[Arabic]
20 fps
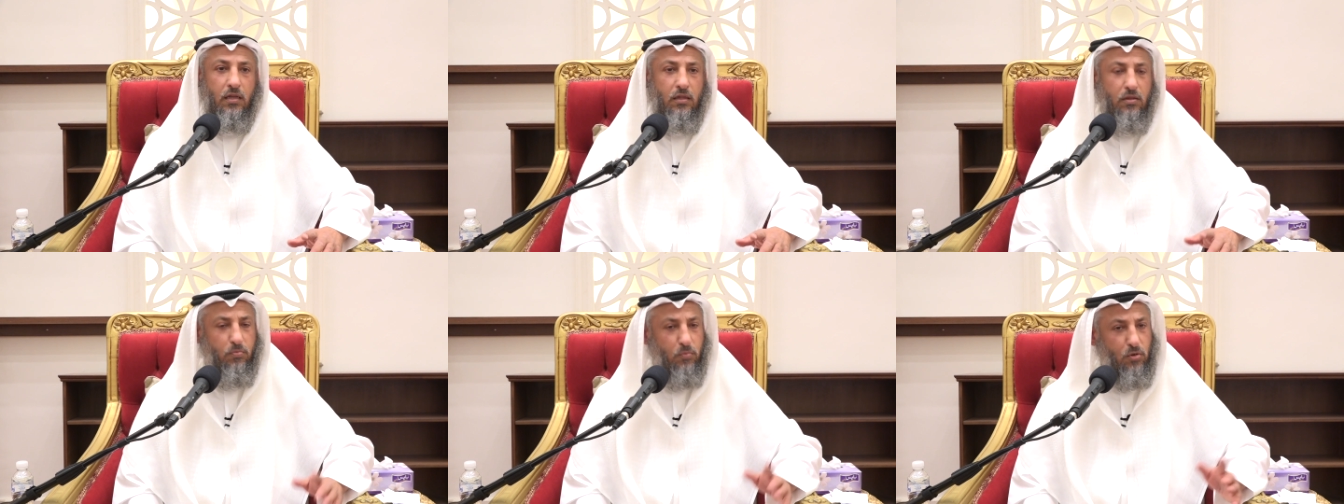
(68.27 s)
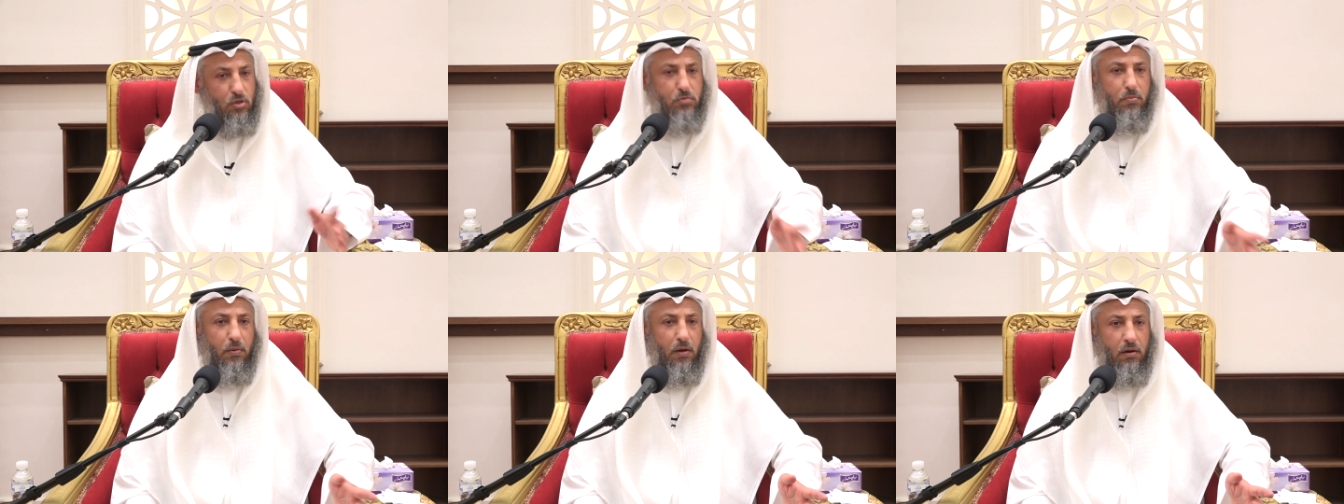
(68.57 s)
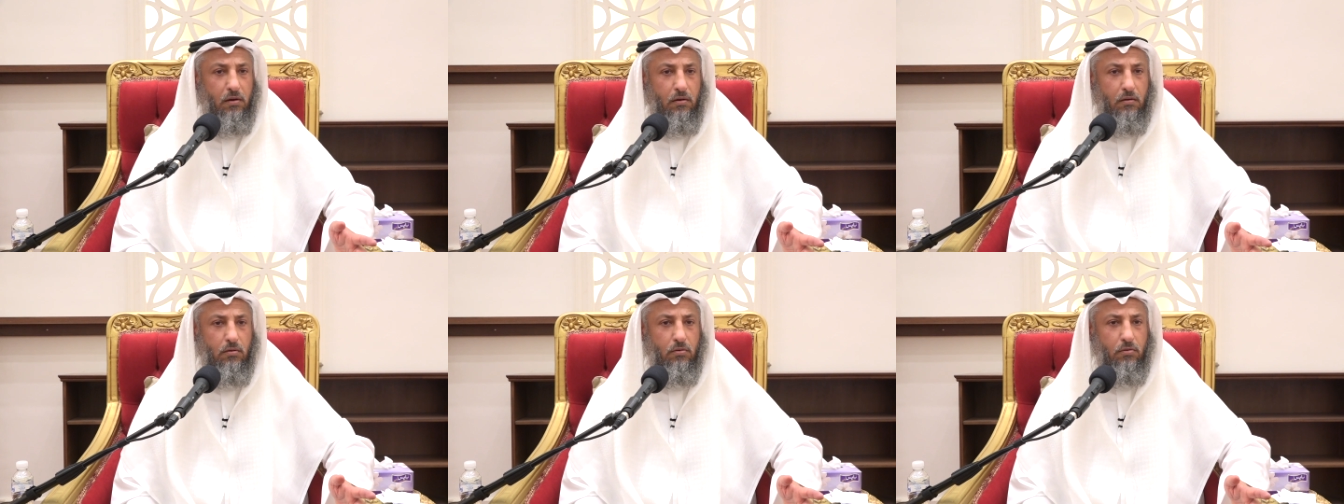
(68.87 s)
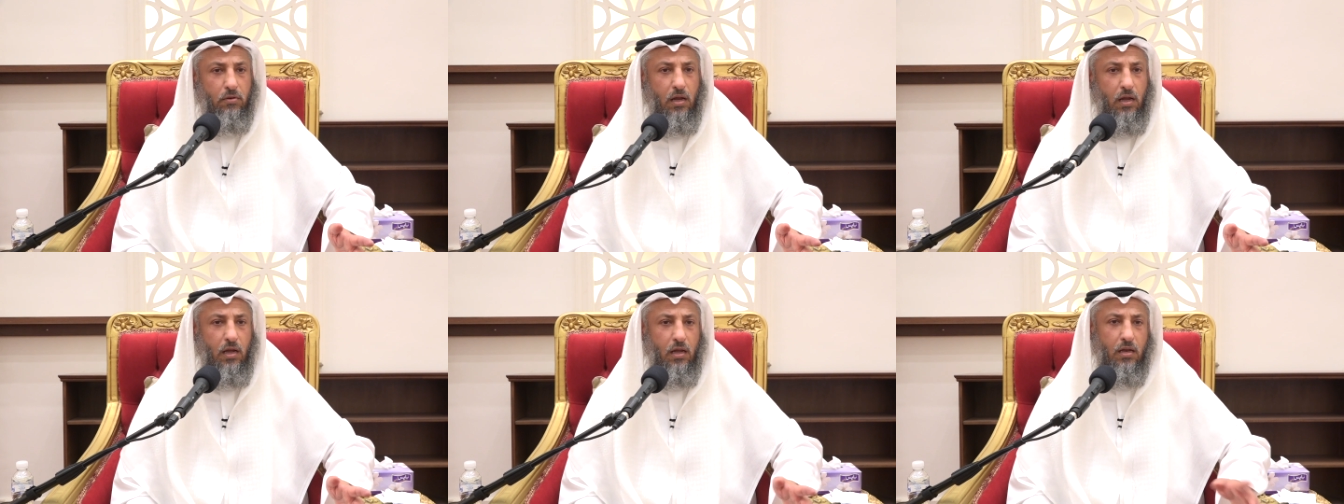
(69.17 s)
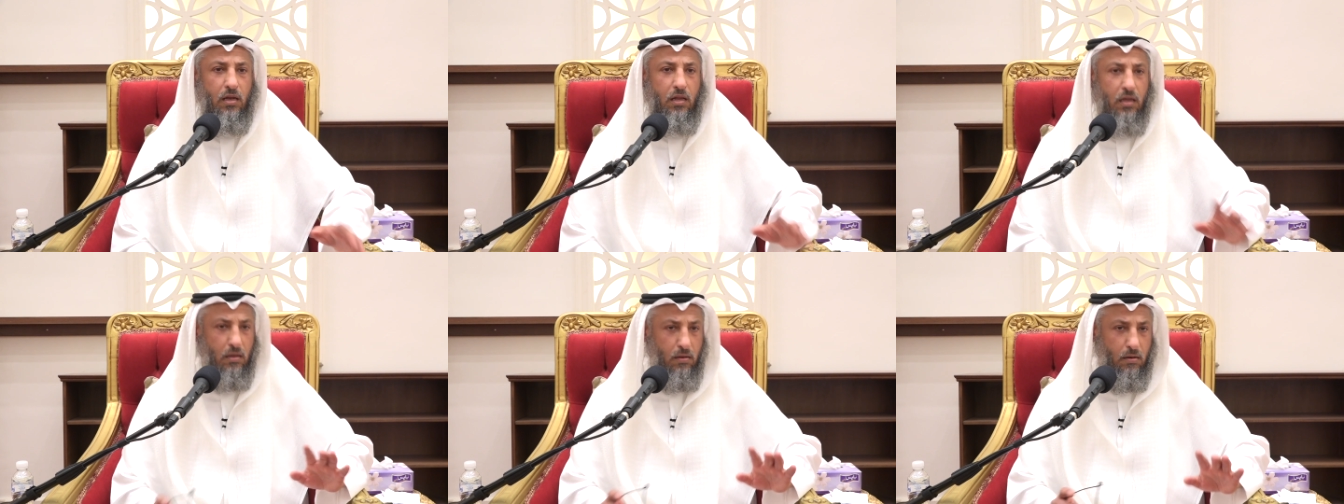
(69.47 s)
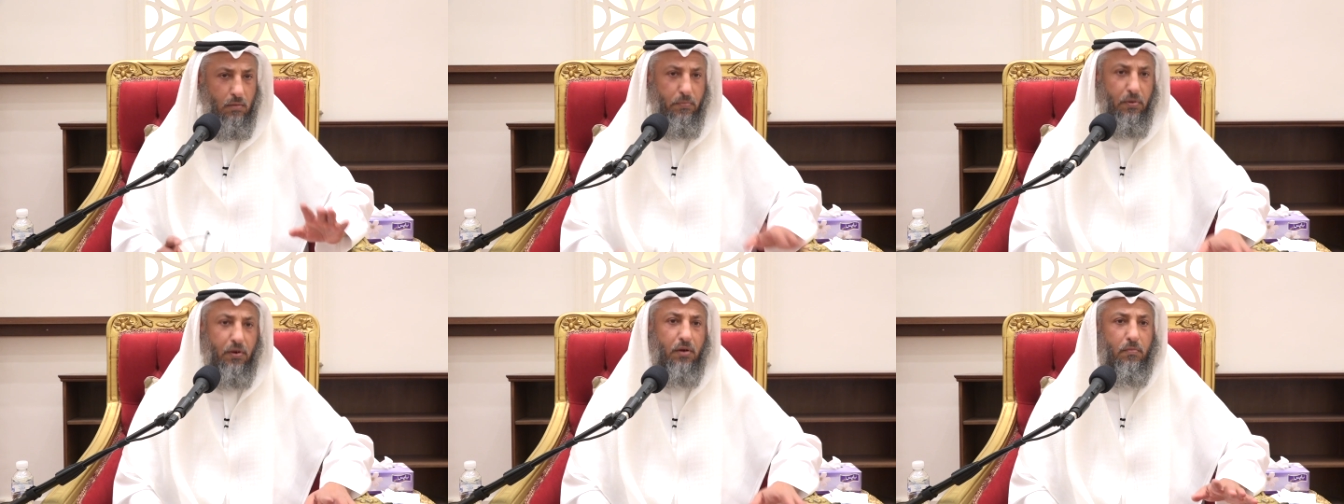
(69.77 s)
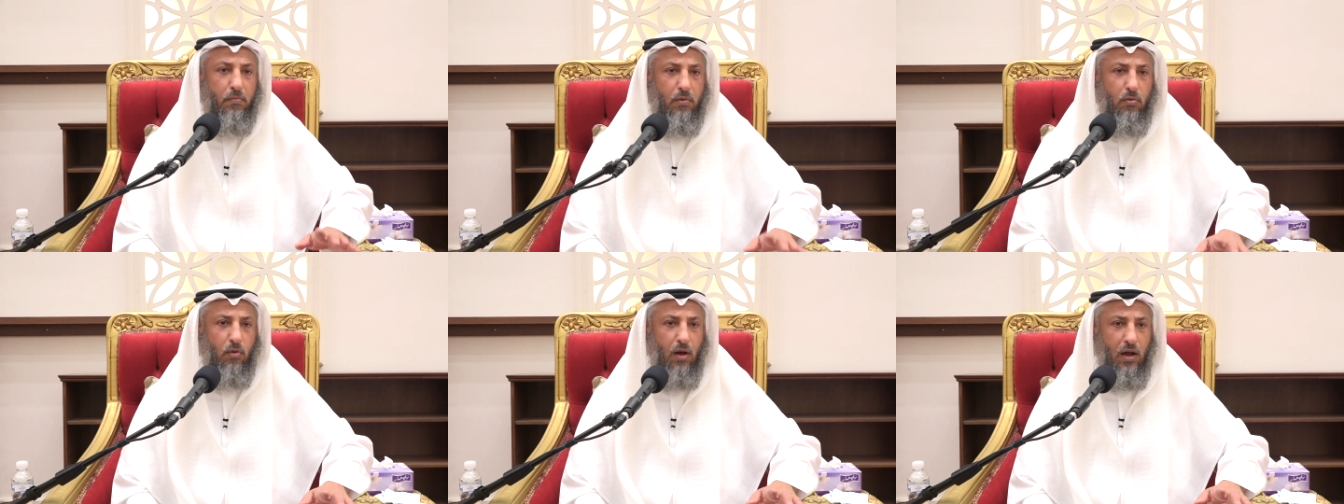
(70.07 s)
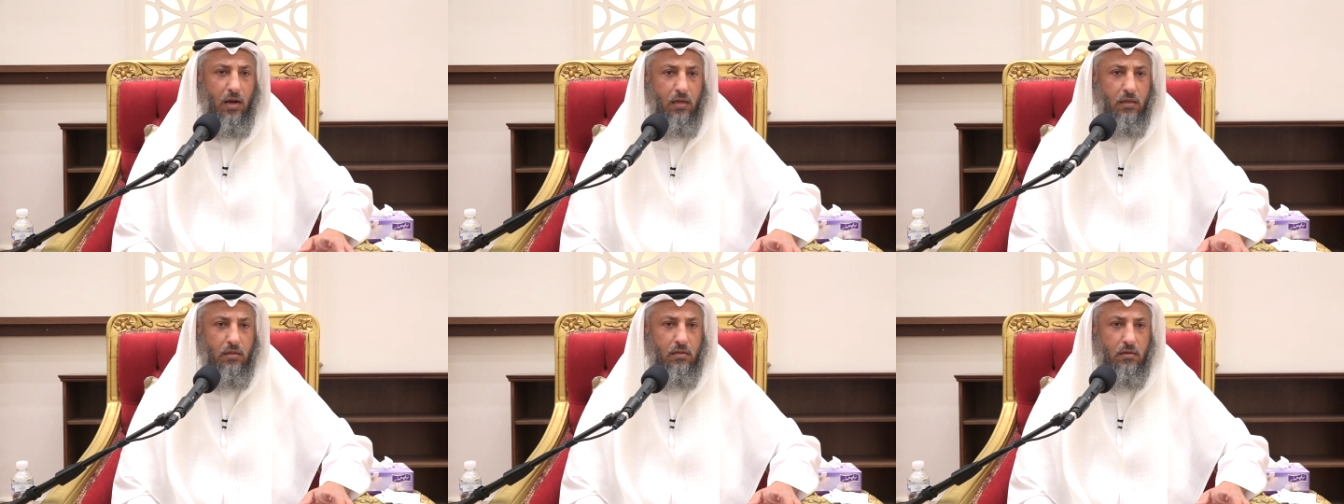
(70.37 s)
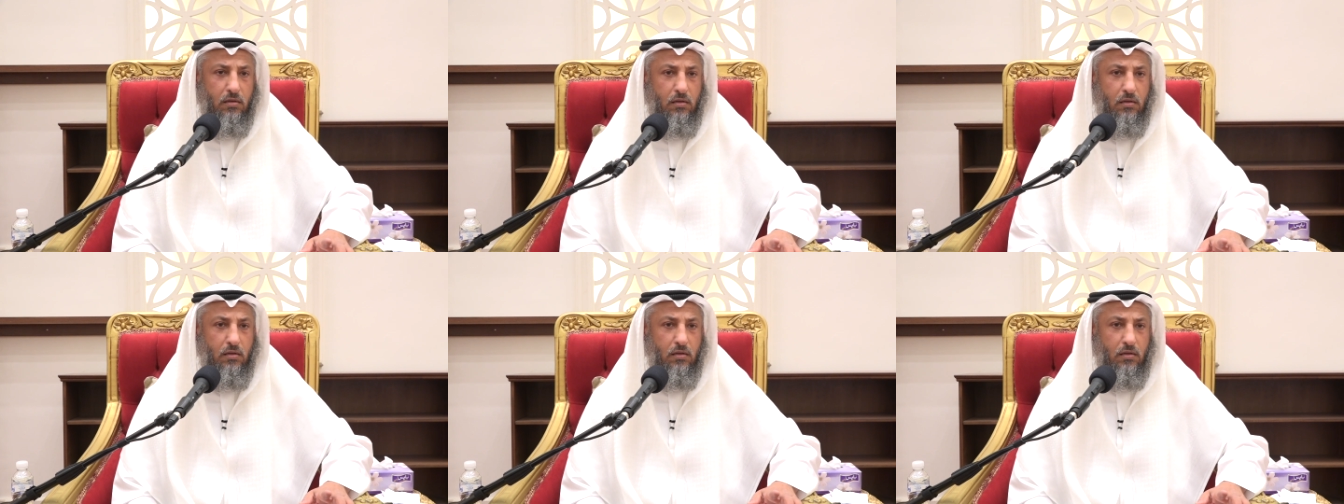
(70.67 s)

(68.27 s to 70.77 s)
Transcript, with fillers: انت مجبر هنا للبر بالوالد